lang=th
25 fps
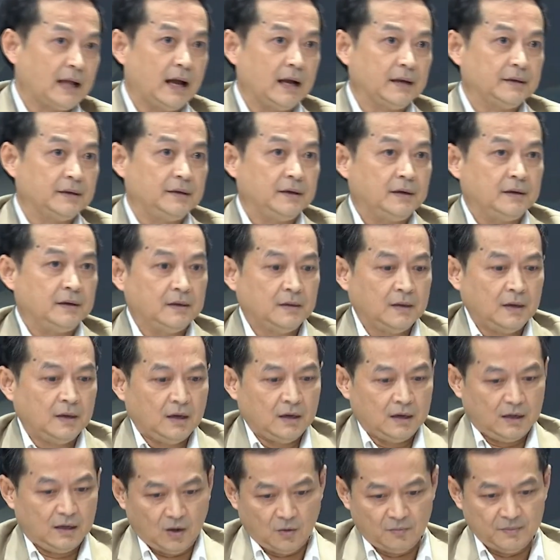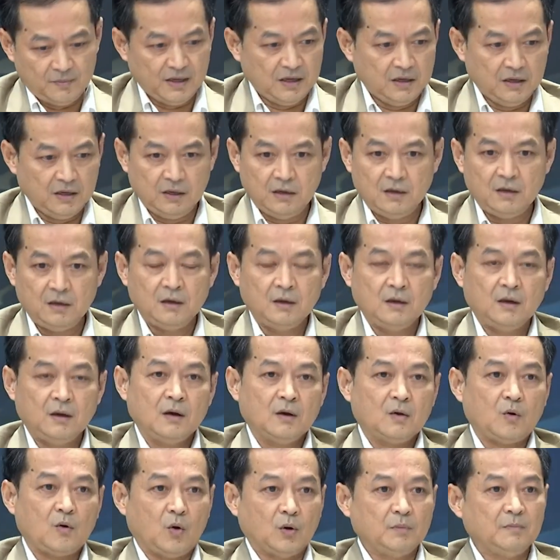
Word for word: งๆเนี่ยเรามีค